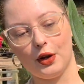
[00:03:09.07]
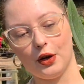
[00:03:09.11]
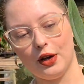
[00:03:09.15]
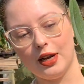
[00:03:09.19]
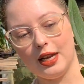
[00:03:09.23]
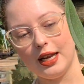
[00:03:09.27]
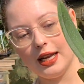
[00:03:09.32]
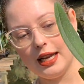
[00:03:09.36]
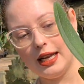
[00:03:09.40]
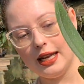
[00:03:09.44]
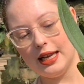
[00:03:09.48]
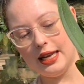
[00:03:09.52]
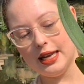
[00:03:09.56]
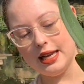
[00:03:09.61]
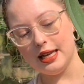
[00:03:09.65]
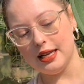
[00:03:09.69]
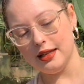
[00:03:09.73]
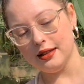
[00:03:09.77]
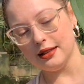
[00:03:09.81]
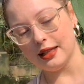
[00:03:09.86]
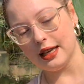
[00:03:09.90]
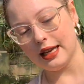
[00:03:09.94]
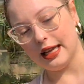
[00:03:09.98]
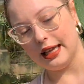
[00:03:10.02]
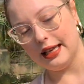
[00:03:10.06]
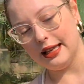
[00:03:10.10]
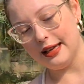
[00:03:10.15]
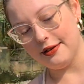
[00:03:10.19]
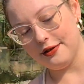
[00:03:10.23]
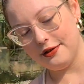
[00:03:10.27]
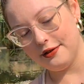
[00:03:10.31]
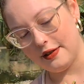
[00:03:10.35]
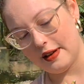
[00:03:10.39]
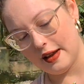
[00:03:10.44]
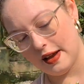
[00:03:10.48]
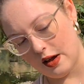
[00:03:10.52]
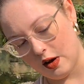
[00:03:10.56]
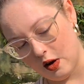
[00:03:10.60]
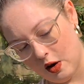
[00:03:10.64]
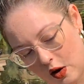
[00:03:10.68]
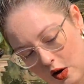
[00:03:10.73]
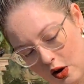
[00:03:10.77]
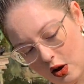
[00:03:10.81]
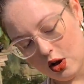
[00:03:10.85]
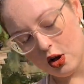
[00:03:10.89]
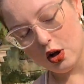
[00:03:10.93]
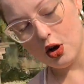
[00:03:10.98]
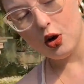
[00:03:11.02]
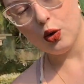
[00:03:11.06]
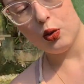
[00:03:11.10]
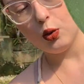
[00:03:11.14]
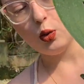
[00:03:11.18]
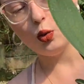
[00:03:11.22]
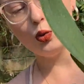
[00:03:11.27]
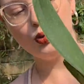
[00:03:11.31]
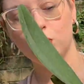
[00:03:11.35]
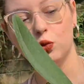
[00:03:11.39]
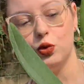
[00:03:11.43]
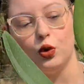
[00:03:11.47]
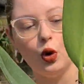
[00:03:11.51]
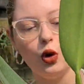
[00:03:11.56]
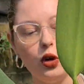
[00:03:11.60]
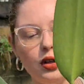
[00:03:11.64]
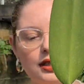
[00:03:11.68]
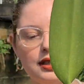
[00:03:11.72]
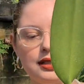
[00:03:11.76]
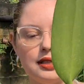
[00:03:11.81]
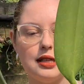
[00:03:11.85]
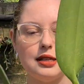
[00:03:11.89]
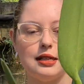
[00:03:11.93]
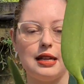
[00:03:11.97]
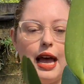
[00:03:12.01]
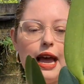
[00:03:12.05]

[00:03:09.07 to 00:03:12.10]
Olha que linda que ela fica, ó. Com todas as